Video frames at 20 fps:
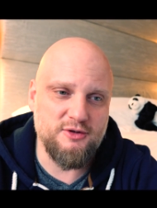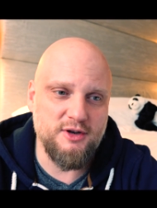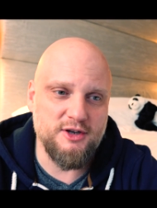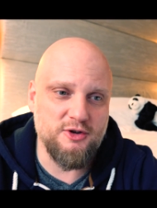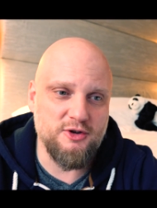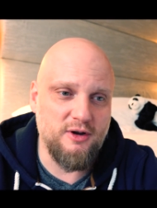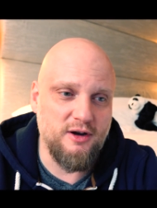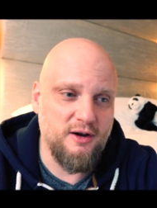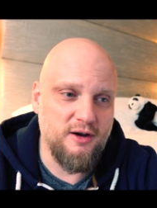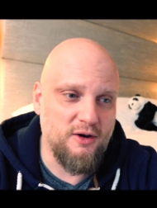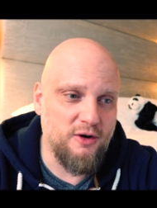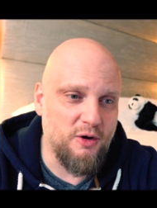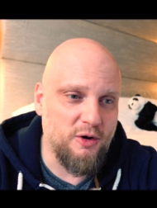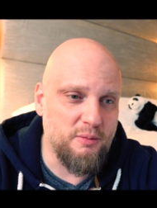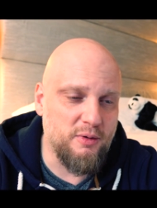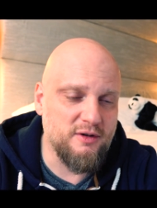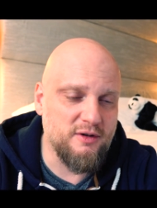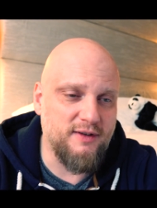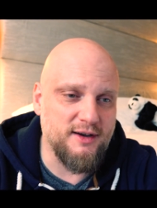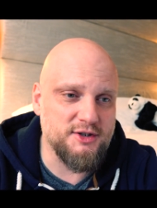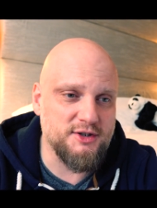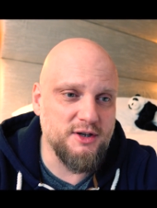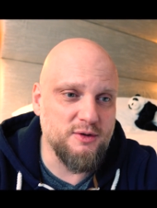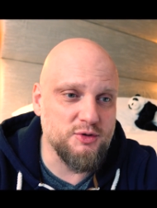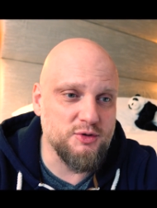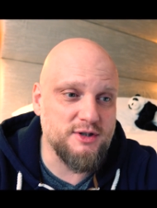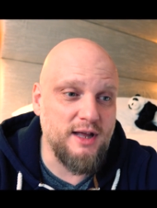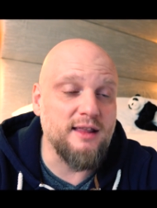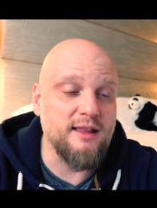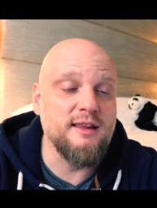On jest obok Was
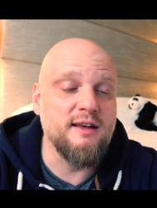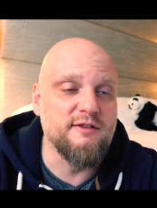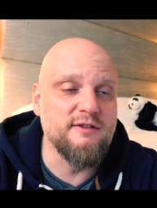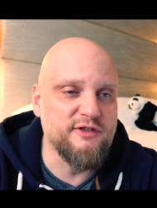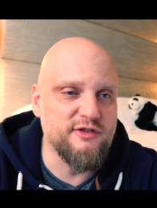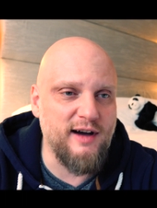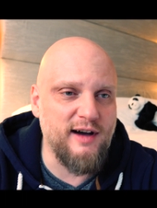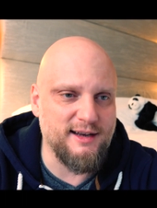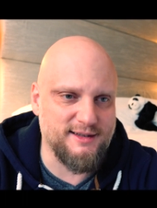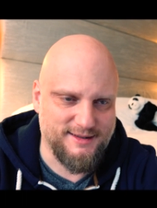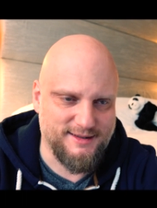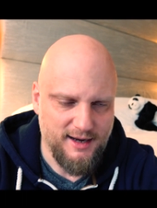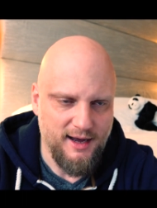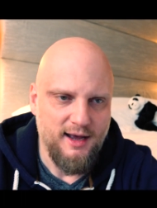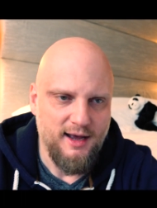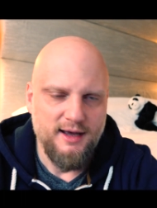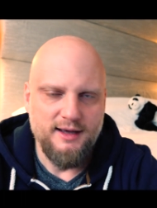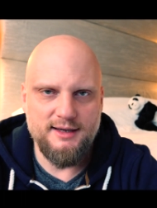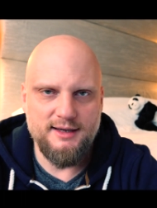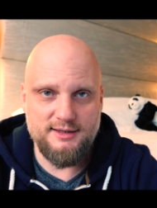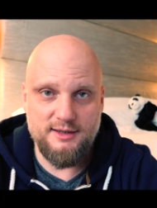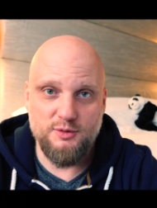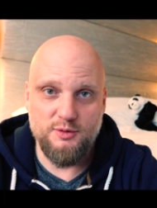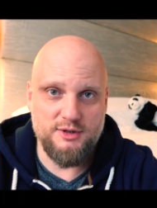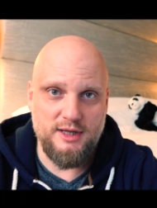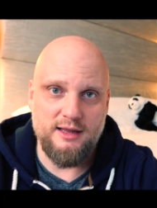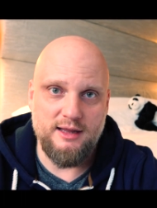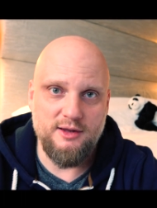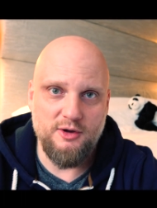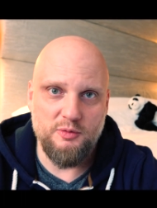nieustannie, w Was jest
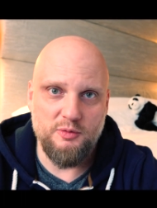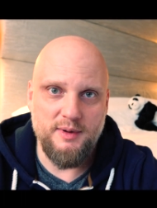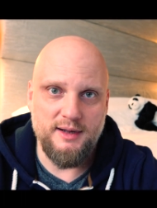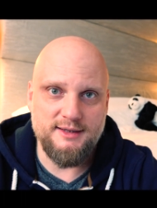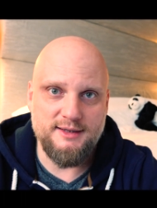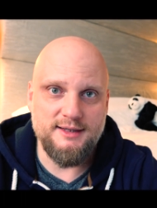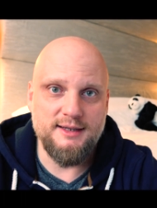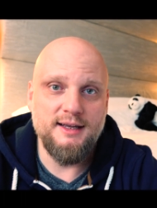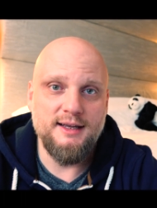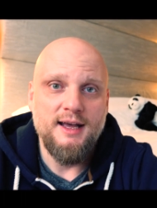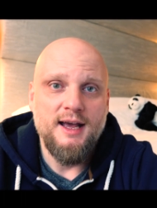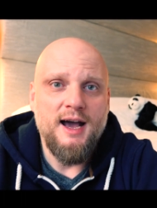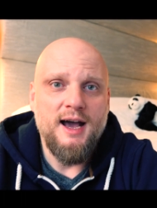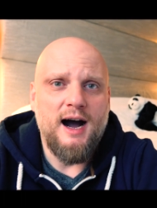nieustannie obecny,